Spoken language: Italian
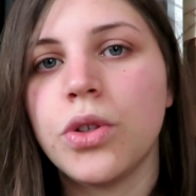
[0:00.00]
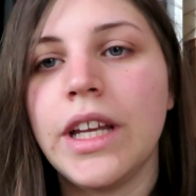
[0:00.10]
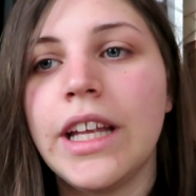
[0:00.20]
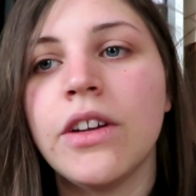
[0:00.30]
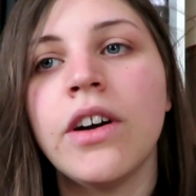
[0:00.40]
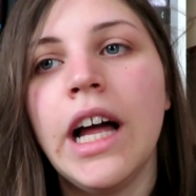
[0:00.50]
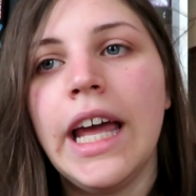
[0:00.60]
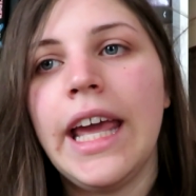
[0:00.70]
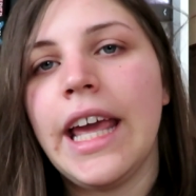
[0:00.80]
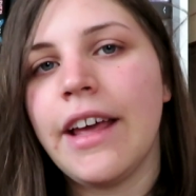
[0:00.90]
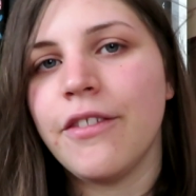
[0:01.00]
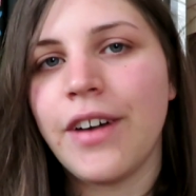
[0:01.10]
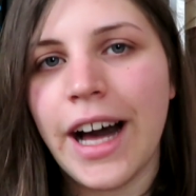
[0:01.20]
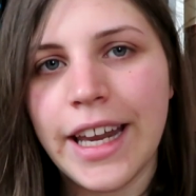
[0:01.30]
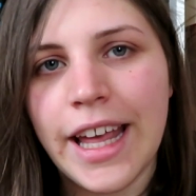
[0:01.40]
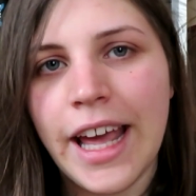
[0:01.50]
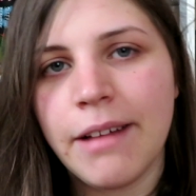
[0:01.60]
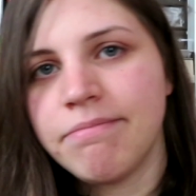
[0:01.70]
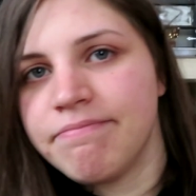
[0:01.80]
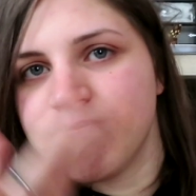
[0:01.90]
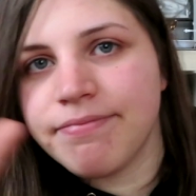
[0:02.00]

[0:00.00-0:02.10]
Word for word: Torino e varie